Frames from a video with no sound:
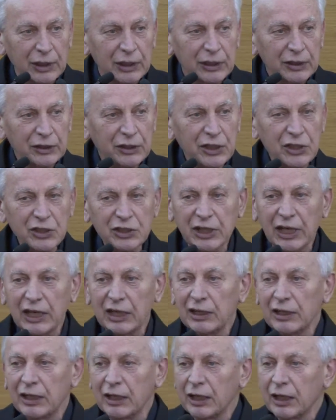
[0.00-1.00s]
di
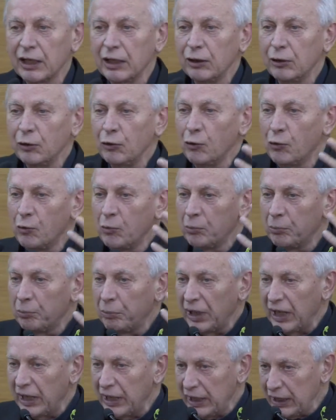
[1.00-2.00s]
scegliere un
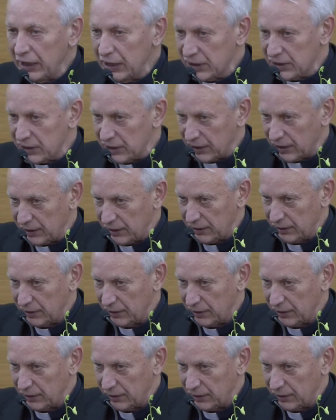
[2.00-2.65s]
paese